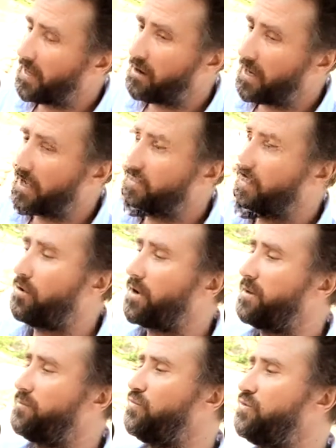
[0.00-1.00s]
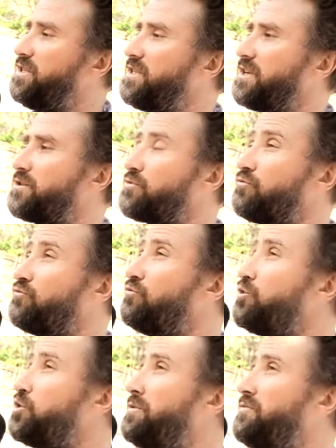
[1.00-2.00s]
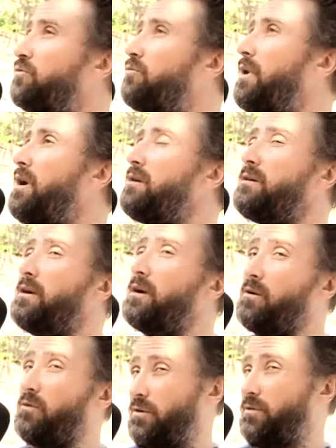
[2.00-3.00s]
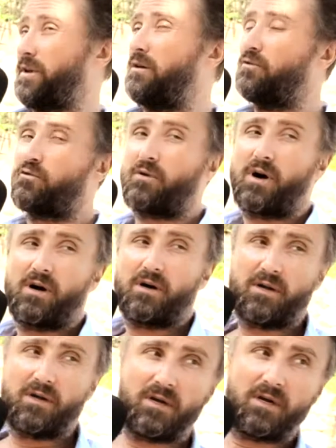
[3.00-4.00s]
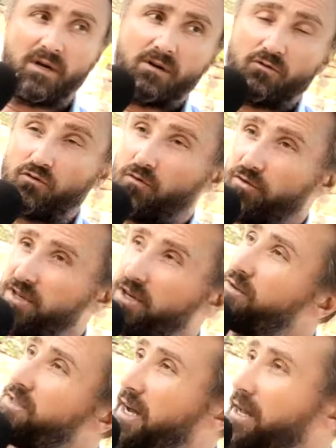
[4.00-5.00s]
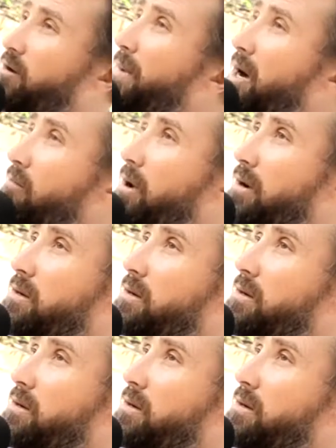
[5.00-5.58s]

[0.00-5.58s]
décorateurs et musiciens sont tous deux juifs hongrois. On est en 43. Autant vous dire que ça rigole pas quoi.